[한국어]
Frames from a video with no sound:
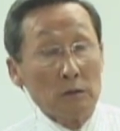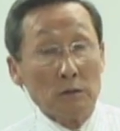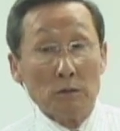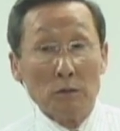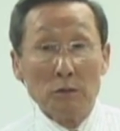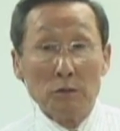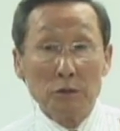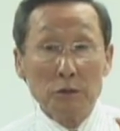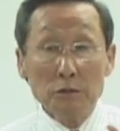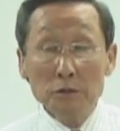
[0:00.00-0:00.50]

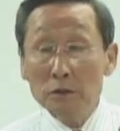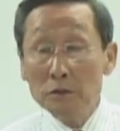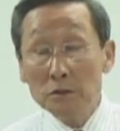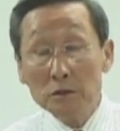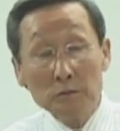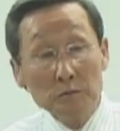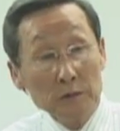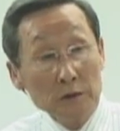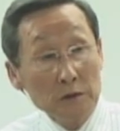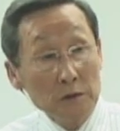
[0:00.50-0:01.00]

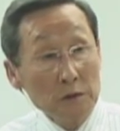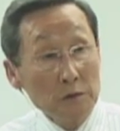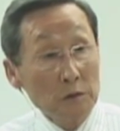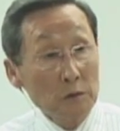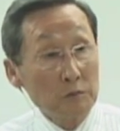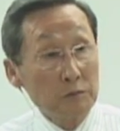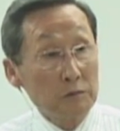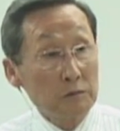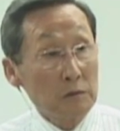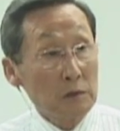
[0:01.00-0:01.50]
오류는
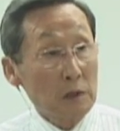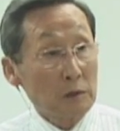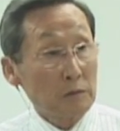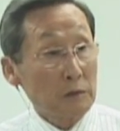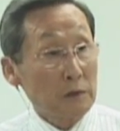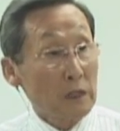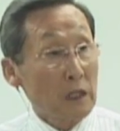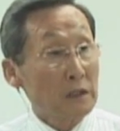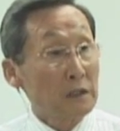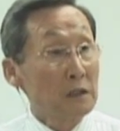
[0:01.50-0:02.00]
없는데도
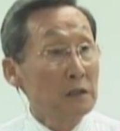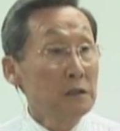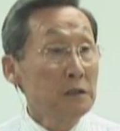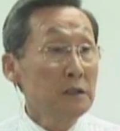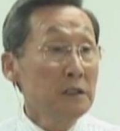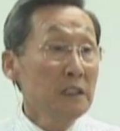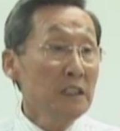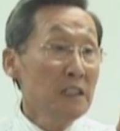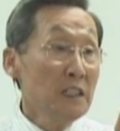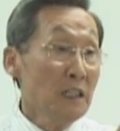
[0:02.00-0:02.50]
불구하고 이게
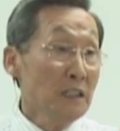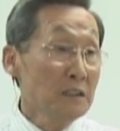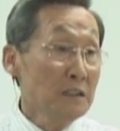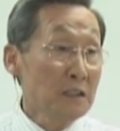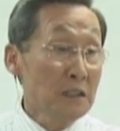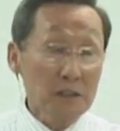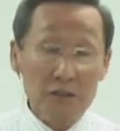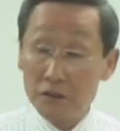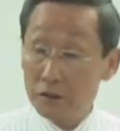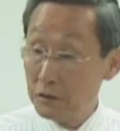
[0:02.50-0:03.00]
클릭이 안
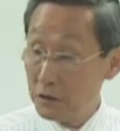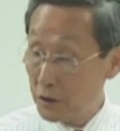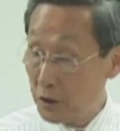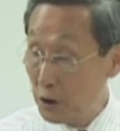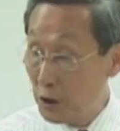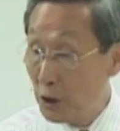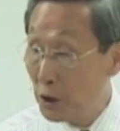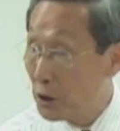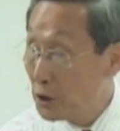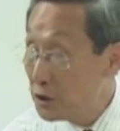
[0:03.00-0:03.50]
돼서
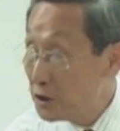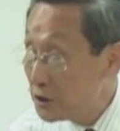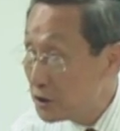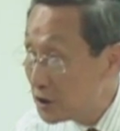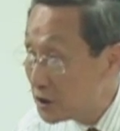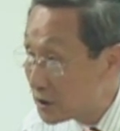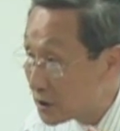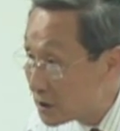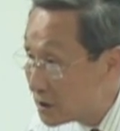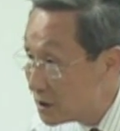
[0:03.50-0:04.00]

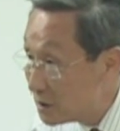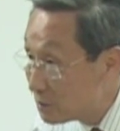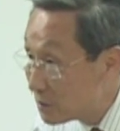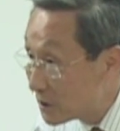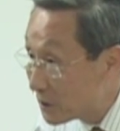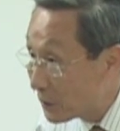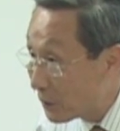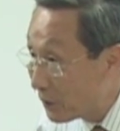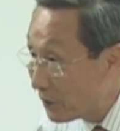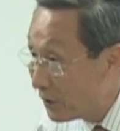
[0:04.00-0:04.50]
켜지지를
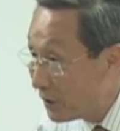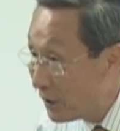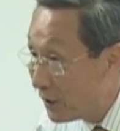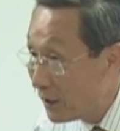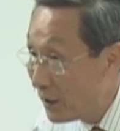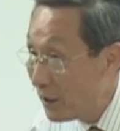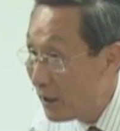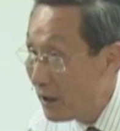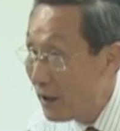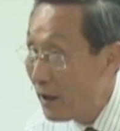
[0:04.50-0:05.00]
뭐예요?
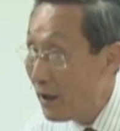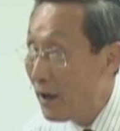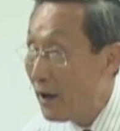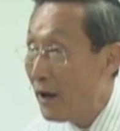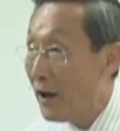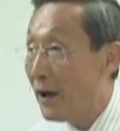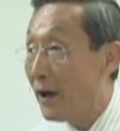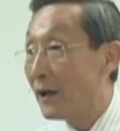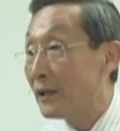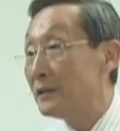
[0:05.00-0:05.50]

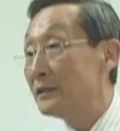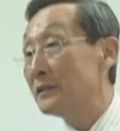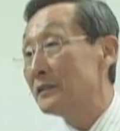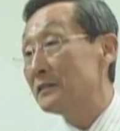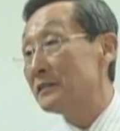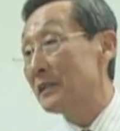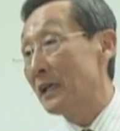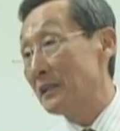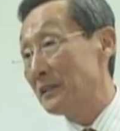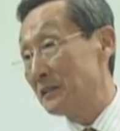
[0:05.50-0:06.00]
않을
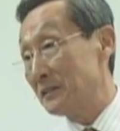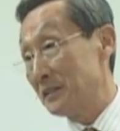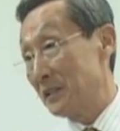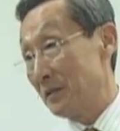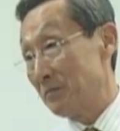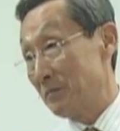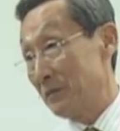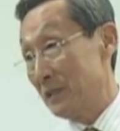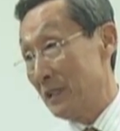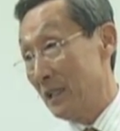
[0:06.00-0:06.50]
않을
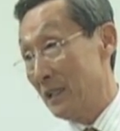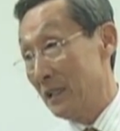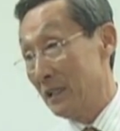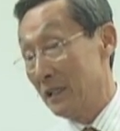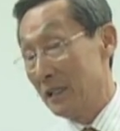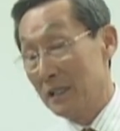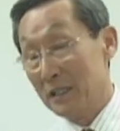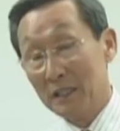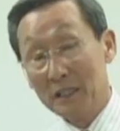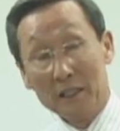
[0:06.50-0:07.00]
때입니다.
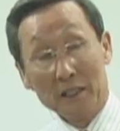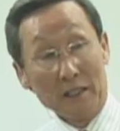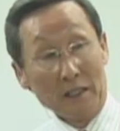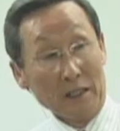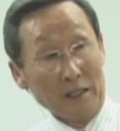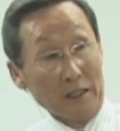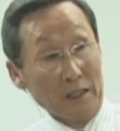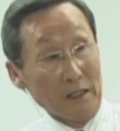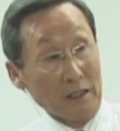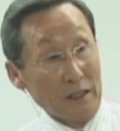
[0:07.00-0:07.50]

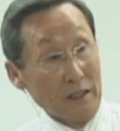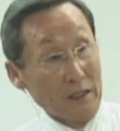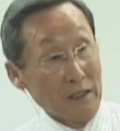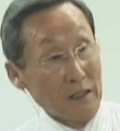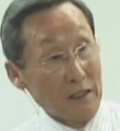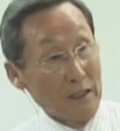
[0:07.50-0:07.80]
예.